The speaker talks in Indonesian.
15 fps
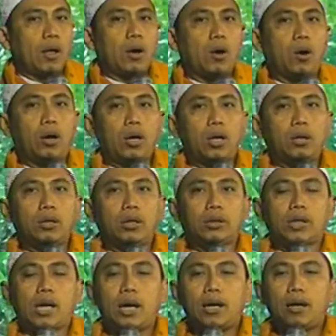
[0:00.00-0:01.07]
qala Allah
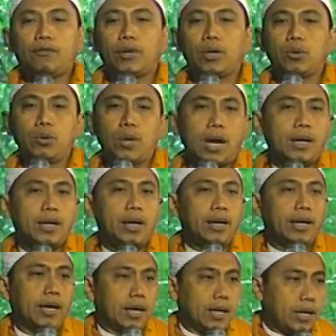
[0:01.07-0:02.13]
taala fil Qur'anil
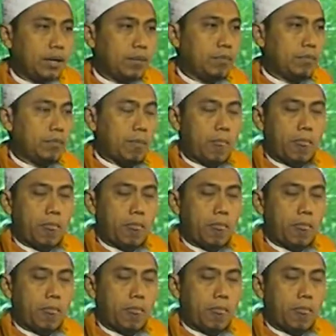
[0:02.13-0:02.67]
Karim